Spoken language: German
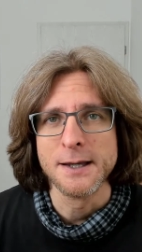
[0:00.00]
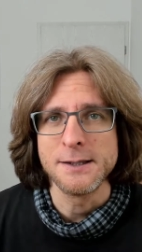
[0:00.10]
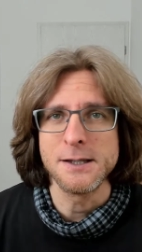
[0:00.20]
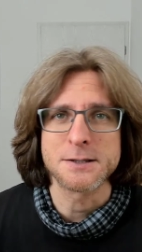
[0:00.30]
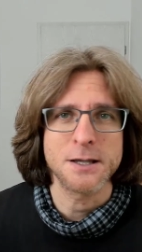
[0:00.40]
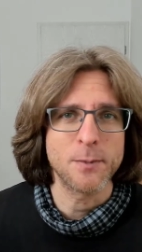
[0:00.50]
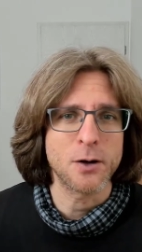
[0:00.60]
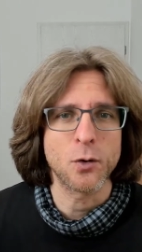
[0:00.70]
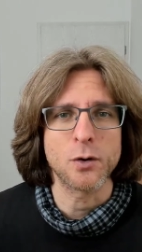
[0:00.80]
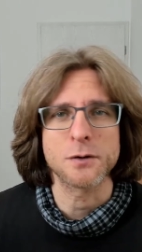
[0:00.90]
Hier ist immer
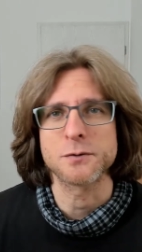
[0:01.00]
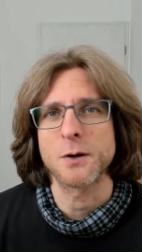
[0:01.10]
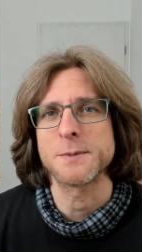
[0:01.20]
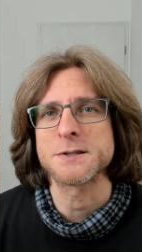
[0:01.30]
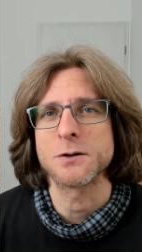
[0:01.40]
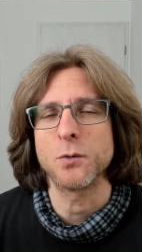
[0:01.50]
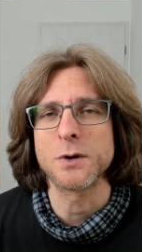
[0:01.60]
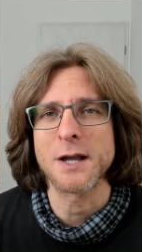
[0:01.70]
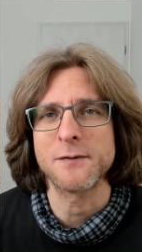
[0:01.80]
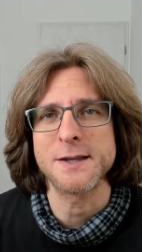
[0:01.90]
noch so ein bisschen
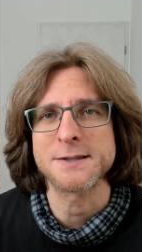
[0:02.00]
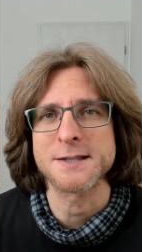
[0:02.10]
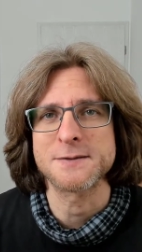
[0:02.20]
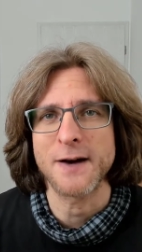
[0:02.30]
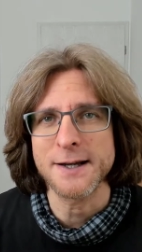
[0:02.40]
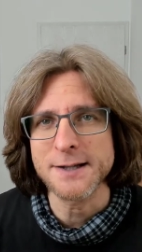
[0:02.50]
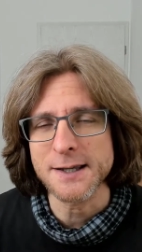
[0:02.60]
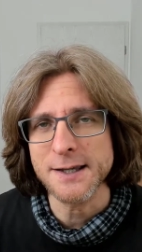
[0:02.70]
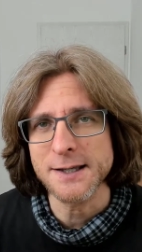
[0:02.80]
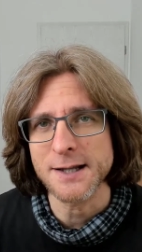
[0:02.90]
unklar, wie es jetzt
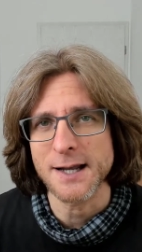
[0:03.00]
weitergeht.